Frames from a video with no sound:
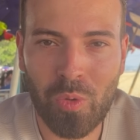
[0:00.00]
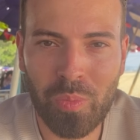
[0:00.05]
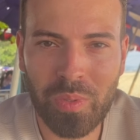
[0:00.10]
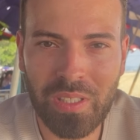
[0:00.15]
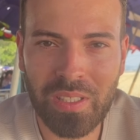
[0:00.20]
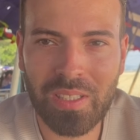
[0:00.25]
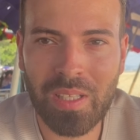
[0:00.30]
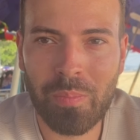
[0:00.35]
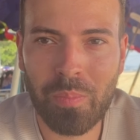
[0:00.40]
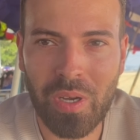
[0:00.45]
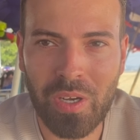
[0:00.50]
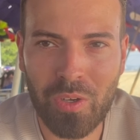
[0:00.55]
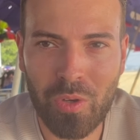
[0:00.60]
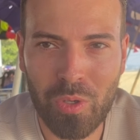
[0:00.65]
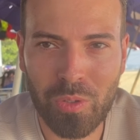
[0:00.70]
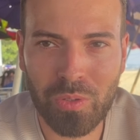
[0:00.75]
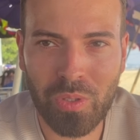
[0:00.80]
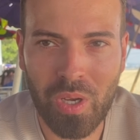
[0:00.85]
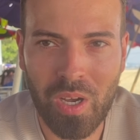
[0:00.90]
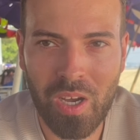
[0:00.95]
unbedingt ein
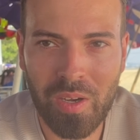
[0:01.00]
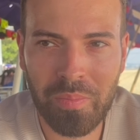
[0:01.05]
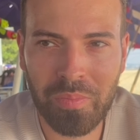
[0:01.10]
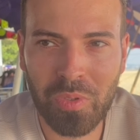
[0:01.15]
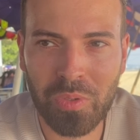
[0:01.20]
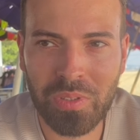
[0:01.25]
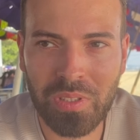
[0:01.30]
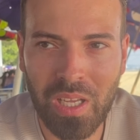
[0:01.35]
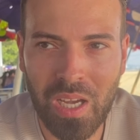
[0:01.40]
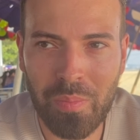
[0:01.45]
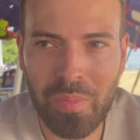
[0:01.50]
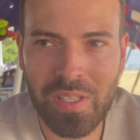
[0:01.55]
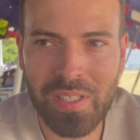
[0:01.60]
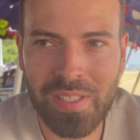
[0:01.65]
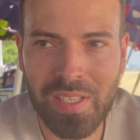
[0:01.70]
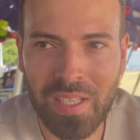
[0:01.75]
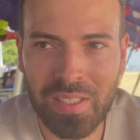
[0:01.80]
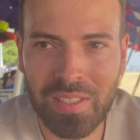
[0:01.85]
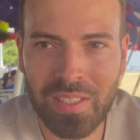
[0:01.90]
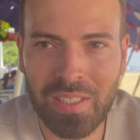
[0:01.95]
Bankkonto haben und
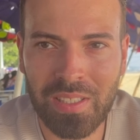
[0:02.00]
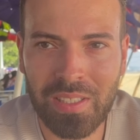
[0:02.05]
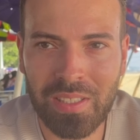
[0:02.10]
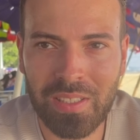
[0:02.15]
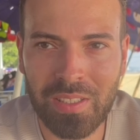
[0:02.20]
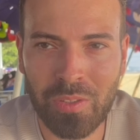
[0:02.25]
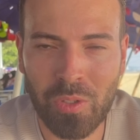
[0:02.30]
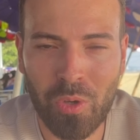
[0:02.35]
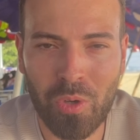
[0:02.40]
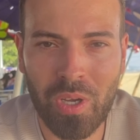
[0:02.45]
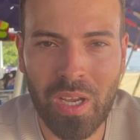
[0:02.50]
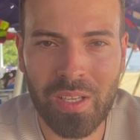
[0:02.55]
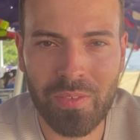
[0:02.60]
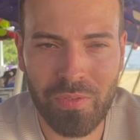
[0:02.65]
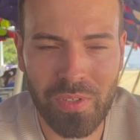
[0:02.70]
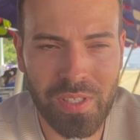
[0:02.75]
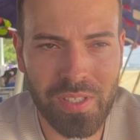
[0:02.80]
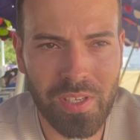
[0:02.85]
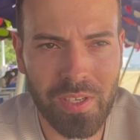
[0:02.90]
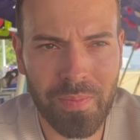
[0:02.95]
damals hatte ich noch
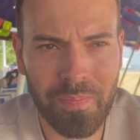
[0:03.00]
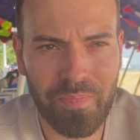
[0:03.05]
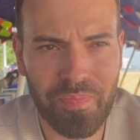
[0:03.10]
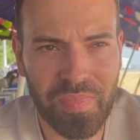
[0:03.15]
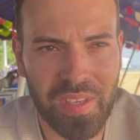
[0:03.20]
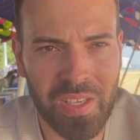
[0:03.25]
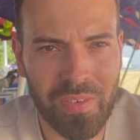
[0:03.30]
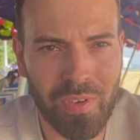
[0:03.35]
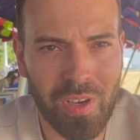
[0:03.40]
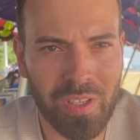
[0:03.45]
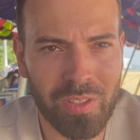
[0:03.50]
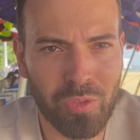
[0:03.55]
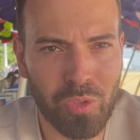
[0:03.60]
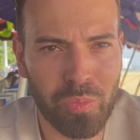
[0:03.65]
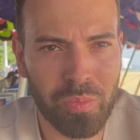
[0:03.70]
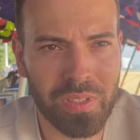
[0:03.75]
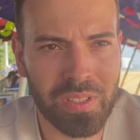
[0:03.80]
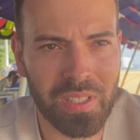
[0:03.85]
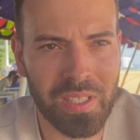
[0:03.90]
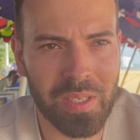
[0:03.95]
kein Visa. Ich war nur
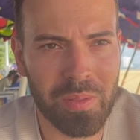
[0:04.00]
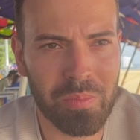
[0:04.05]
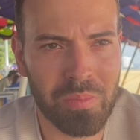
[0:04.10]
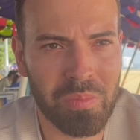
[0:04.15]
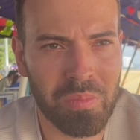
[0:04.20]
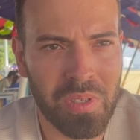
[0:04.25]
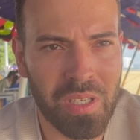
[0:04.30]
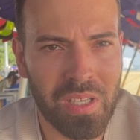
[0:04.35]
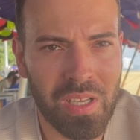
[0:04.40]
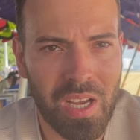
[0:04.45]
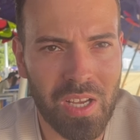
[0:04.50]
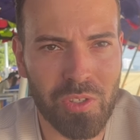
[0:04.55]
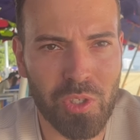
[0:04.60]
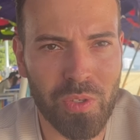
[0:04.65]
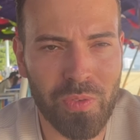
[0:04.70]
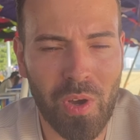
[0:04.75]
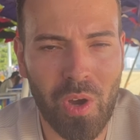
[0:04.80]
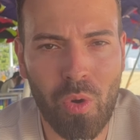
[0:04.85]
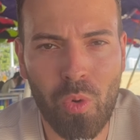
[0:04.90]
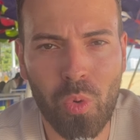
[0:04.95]
mit dem, also
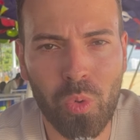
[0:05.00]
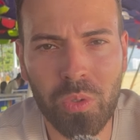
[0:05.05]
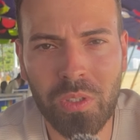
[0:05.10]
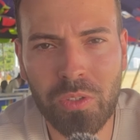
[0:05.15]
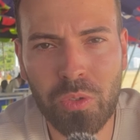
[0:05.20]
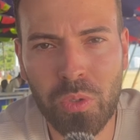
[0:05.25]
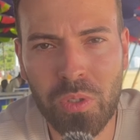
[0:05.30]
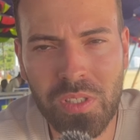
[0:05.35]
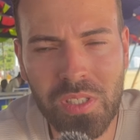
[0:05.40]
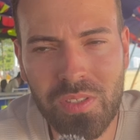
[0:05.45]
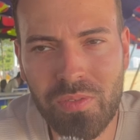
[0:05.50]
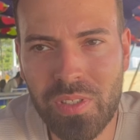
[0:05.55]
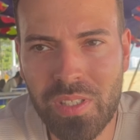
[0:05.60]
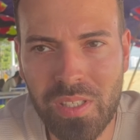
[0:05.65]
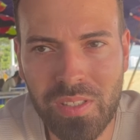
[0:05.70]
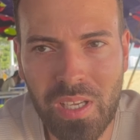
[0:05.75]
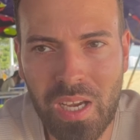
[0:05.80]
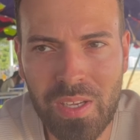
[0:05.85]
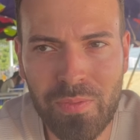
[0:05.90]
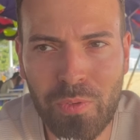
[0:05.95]
ich war auch ohne
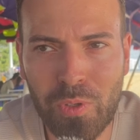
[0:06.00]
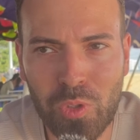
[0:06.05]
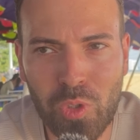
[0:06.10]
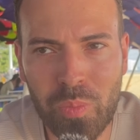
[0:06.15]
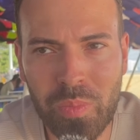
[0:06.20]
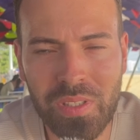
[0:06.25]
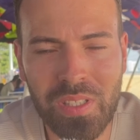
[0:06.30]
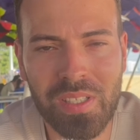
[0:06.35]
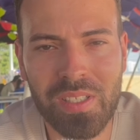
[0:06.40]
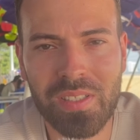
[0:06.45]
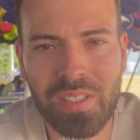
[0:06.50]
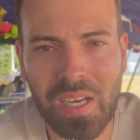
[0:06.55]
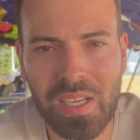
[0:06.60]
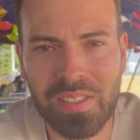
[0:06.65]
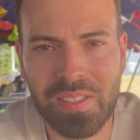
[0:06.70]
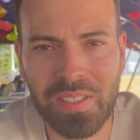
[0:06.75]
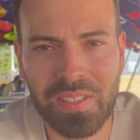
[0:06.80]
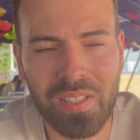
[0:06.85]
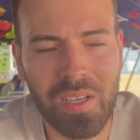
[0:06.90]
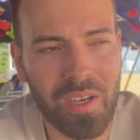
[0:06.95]
Touristenvisa da, einfach nur mit diesen
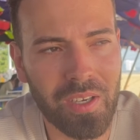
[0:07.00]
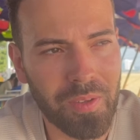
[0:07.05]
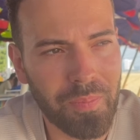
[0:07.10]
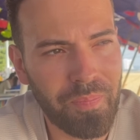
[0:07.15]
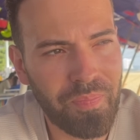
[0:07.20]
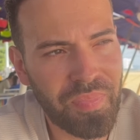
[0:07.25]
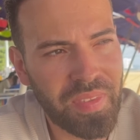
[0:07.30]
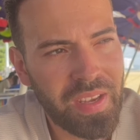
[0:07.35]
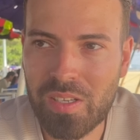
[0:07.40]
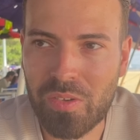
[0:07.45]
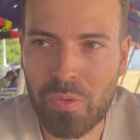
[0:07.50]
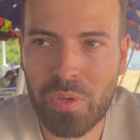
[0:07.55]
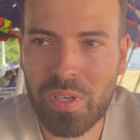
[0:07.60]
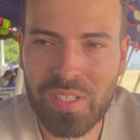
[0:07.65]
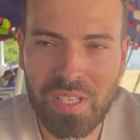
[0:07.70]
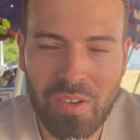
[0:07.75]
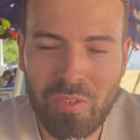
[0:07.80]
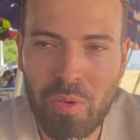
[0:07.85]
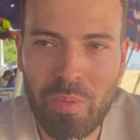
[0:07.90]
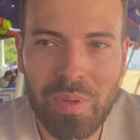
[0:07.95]
30 Tagen. Oder
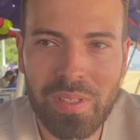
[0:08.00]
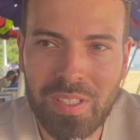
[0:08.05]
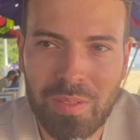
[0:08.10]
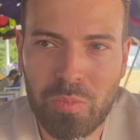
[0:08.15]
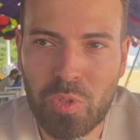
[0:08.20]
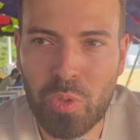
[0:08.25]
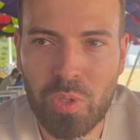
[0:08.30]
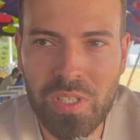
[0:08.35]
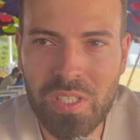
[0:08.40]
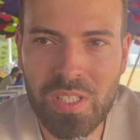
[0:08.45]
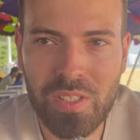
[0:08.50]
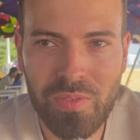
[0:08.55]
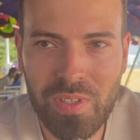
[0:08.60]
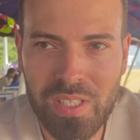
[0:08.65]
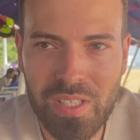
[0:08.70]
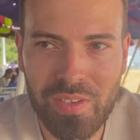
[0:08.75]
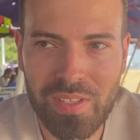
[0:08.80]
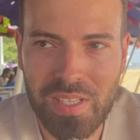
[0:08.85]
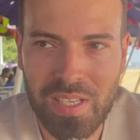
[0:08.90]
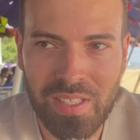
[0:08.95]
sagen wir mal mit einem
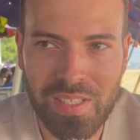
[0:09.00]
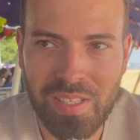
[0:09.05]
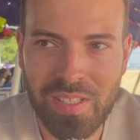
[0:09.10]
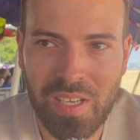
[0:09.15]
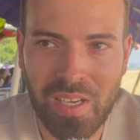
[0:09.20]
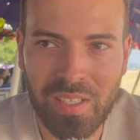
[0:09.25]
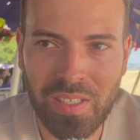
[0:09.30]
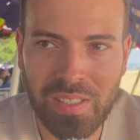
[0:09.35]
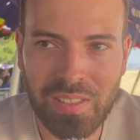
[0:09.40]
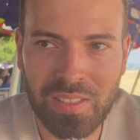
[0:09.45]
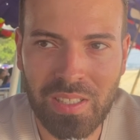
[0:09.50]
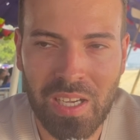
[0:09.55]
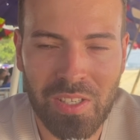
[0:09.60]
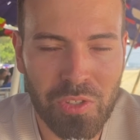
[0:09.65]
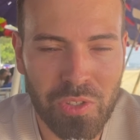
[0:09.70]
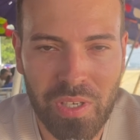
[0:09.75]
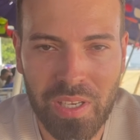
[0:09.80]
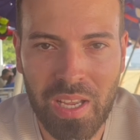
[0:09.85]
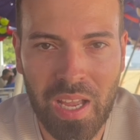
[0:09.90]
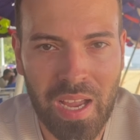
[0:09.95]
Touristenvisa, was 60 Tage gilt,
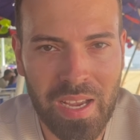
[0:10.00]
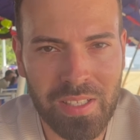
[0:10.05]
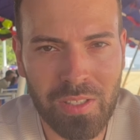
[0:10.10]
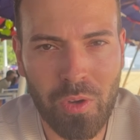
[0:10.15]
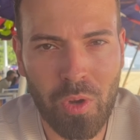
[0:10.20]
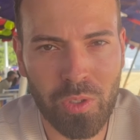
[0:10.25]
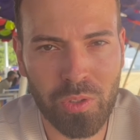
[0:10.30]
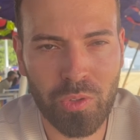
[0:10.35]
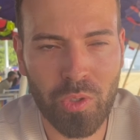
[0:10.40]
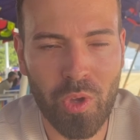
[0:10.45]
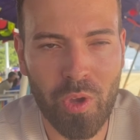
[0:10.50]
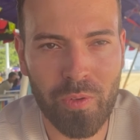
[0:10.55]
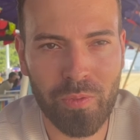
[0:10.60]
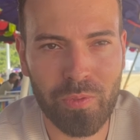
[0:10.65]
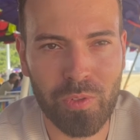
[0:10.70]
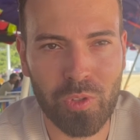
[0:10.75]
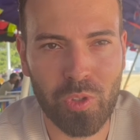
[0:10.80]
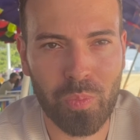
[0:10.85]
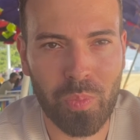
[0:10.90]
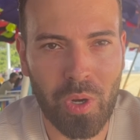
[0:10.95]
kannst du dir kein Konto
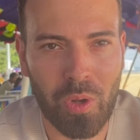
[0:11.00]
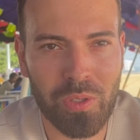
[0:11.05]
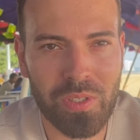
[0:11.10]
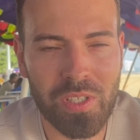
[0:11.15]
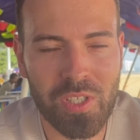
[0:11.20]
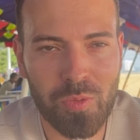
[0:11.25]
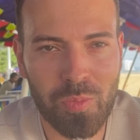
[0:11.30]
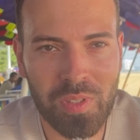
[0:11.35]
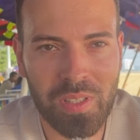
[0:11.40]
öffnen. Du brauchst jetzt